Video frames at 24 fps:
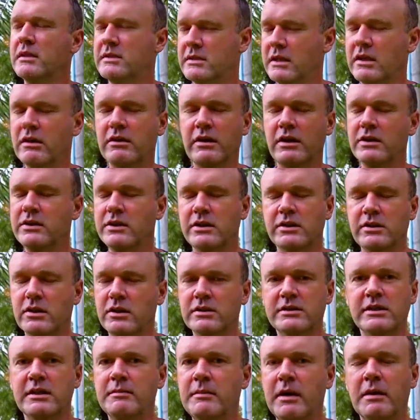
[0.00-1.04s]
dann könnte ich
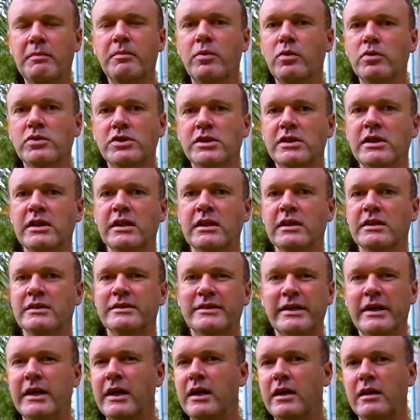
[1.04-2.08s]
trotzdem abrutschen in einer
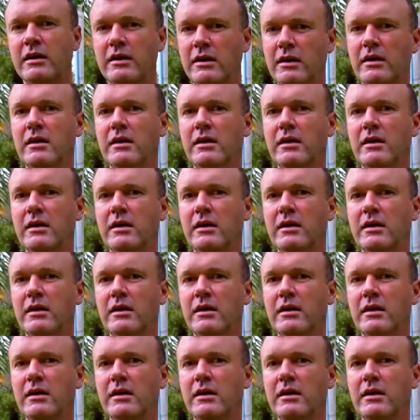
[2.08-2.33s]
sehr,